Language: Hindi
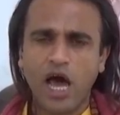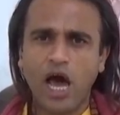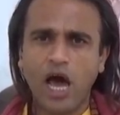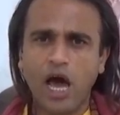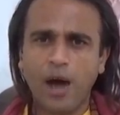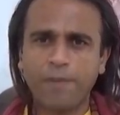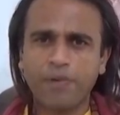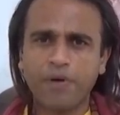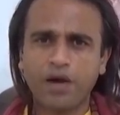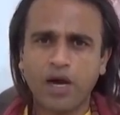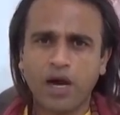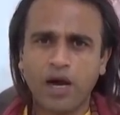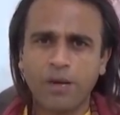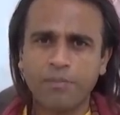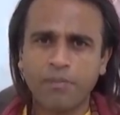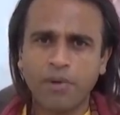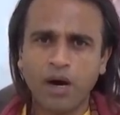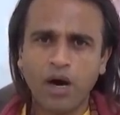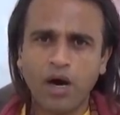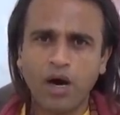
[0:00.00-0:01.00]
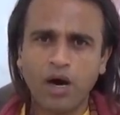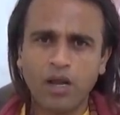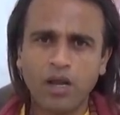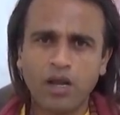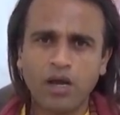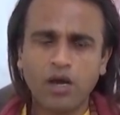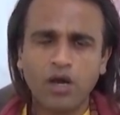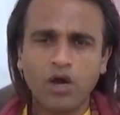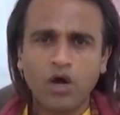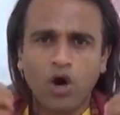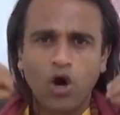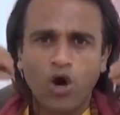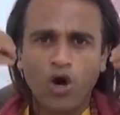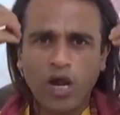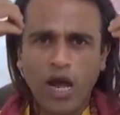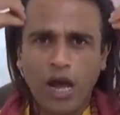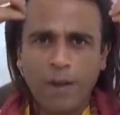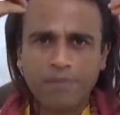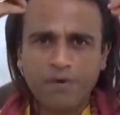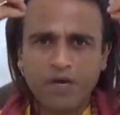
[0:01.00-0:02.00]
आपका मन और
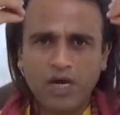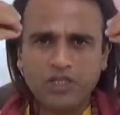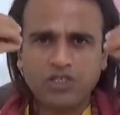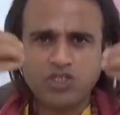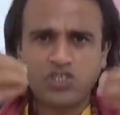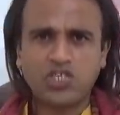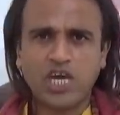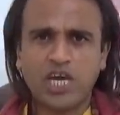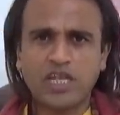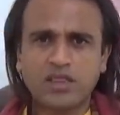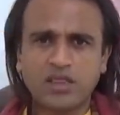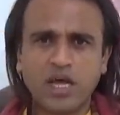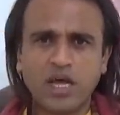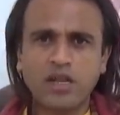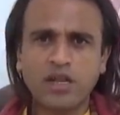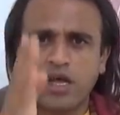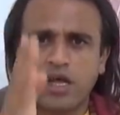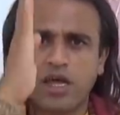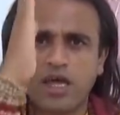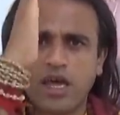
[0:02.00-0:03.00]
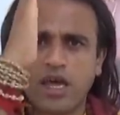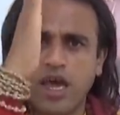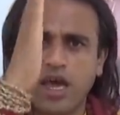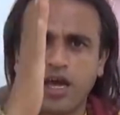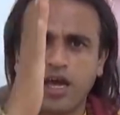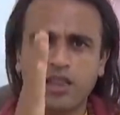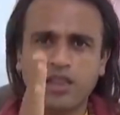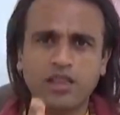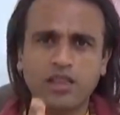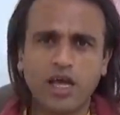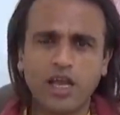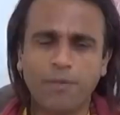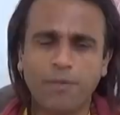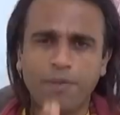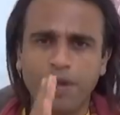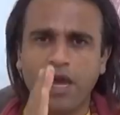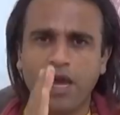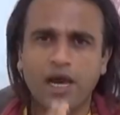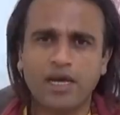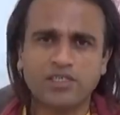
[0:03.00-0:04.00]
आपका चैतन्य एक तल
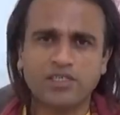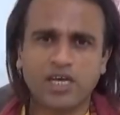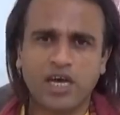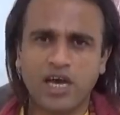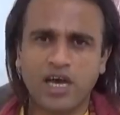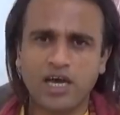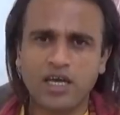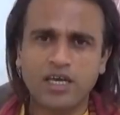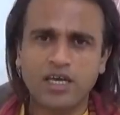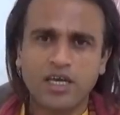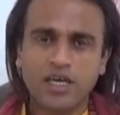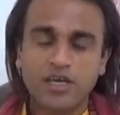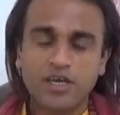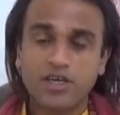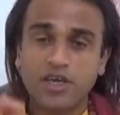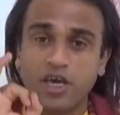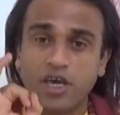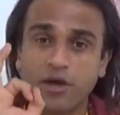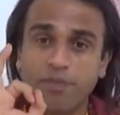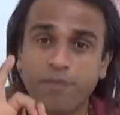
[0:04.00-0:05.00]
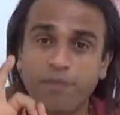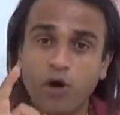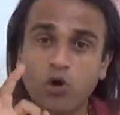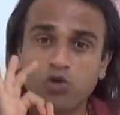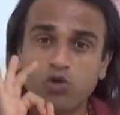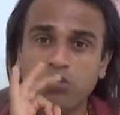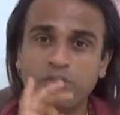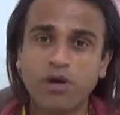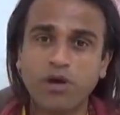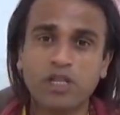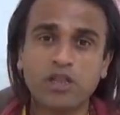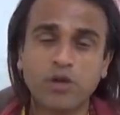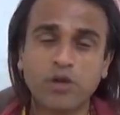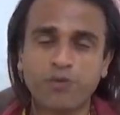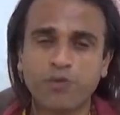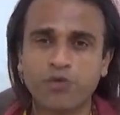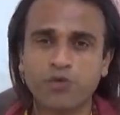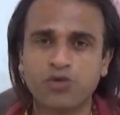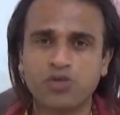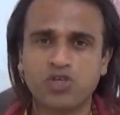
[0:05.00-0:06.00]
पे आ जाए ये एक बहुत
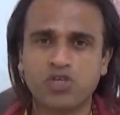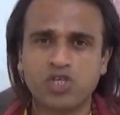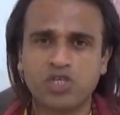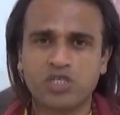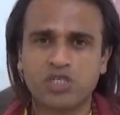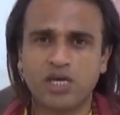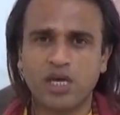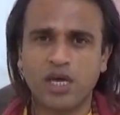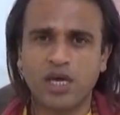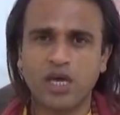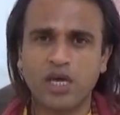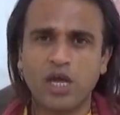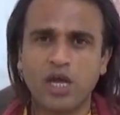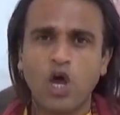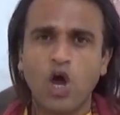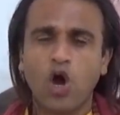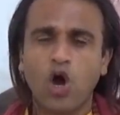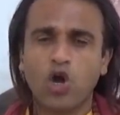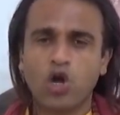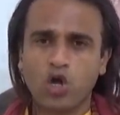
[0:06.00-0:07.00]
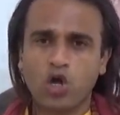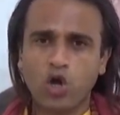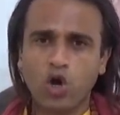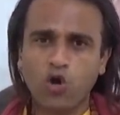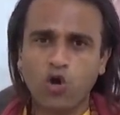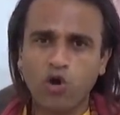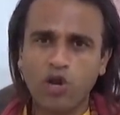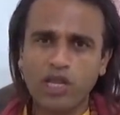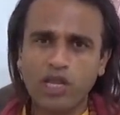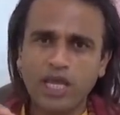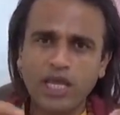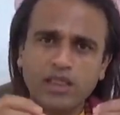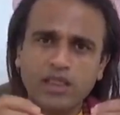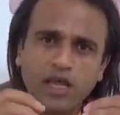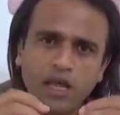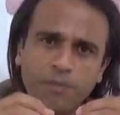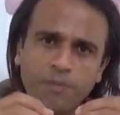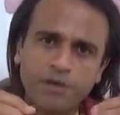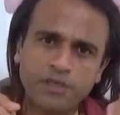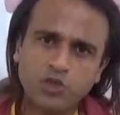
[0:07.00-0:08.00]
महत्वपूर्ण चीज है और खगोलीय
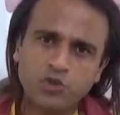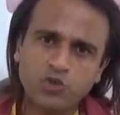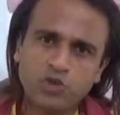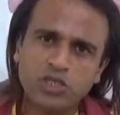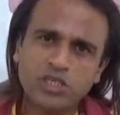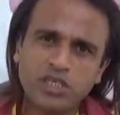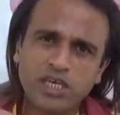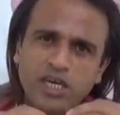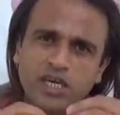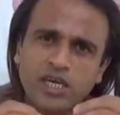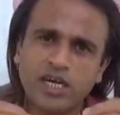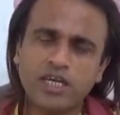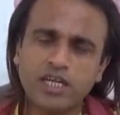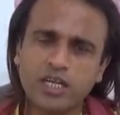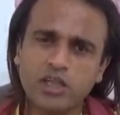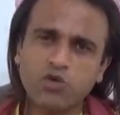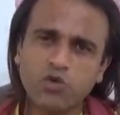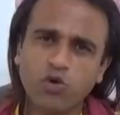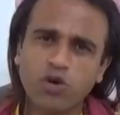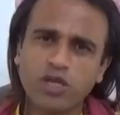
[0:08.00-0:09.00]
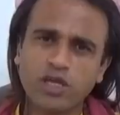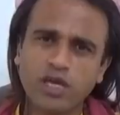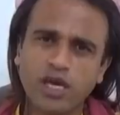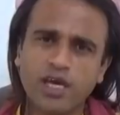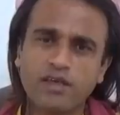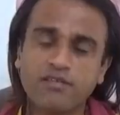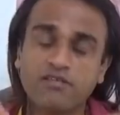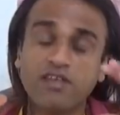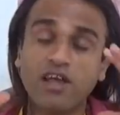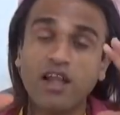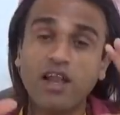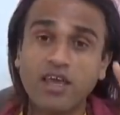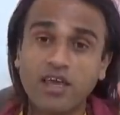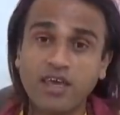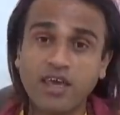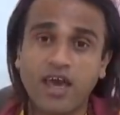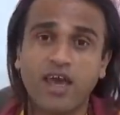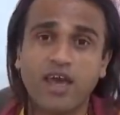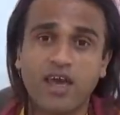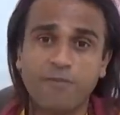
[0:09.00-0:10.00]
तल पर चूंकि ये घटित हो रही है
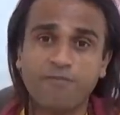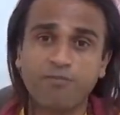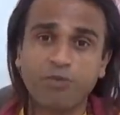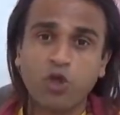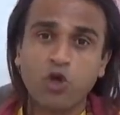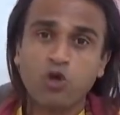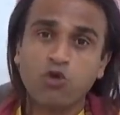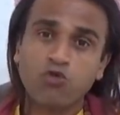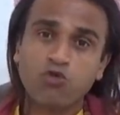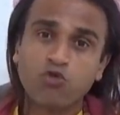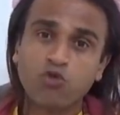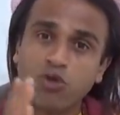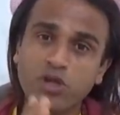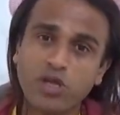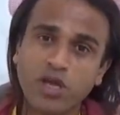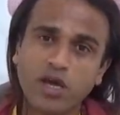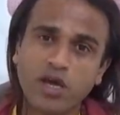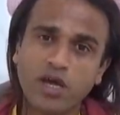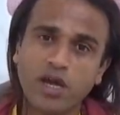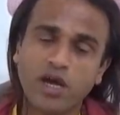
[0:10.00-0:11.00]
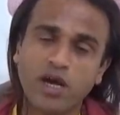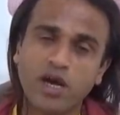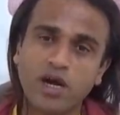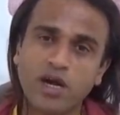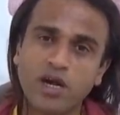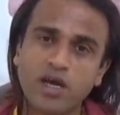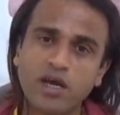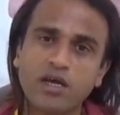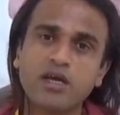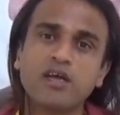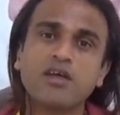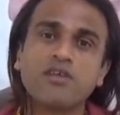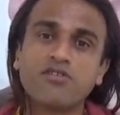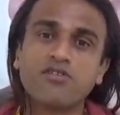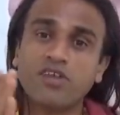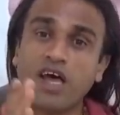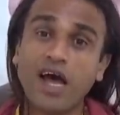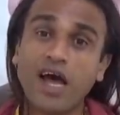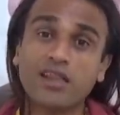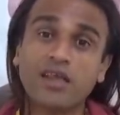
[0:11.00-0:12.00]
इसीलिए सूर्य ग्रहण
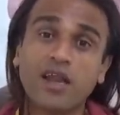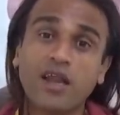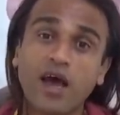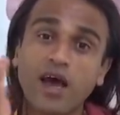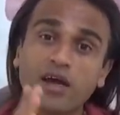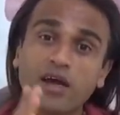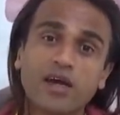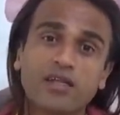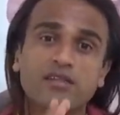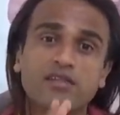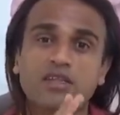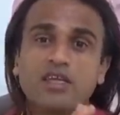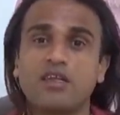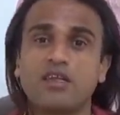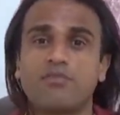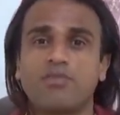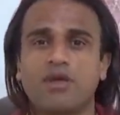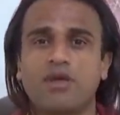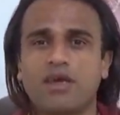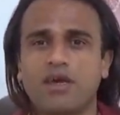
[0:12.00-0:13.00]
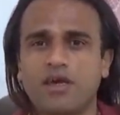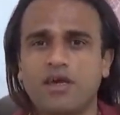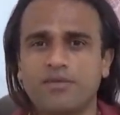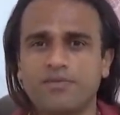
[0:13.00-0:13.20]
साधना का दिन भी है